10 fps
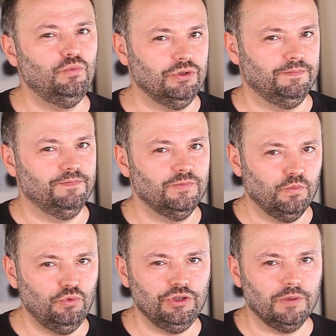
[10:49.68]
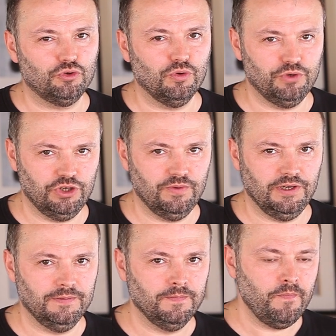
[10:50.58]
будет, будет там что
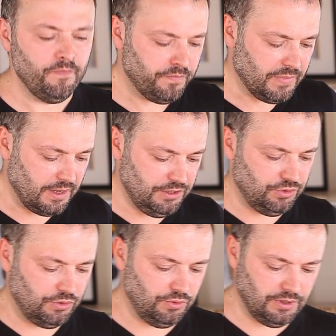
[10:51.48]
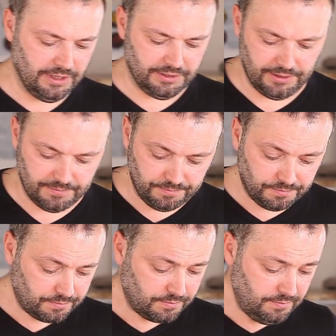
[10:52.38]
пожевать. Здесь он такой гладкий.
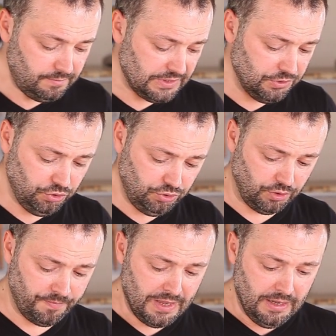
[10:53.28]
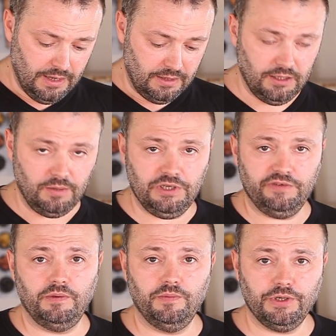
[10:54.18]
Ну что, на этом я
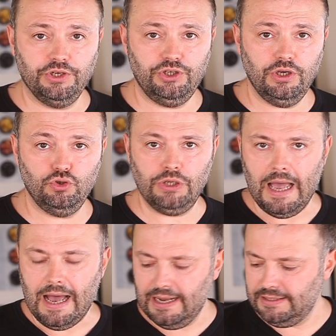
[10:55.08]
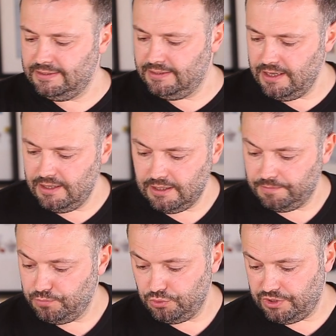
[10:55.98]
с вами прощаюсь.
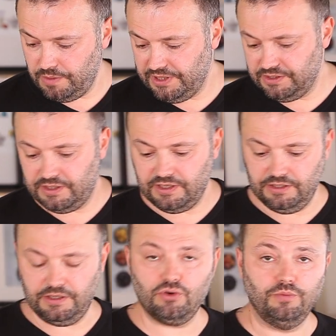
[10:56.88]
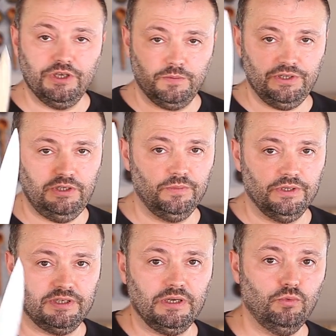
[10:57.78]
Отдельно просто обязан сказать огромное
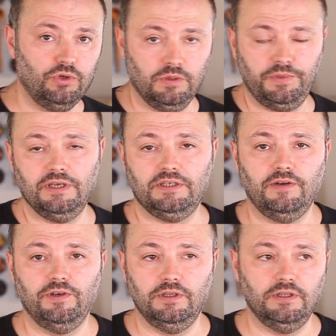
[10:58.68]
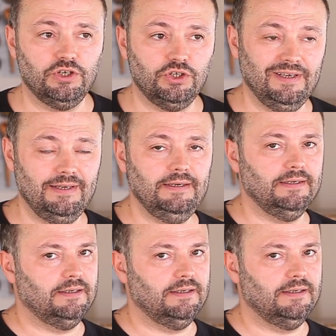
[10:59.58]
спасибо Самуре за предоставленные ножи и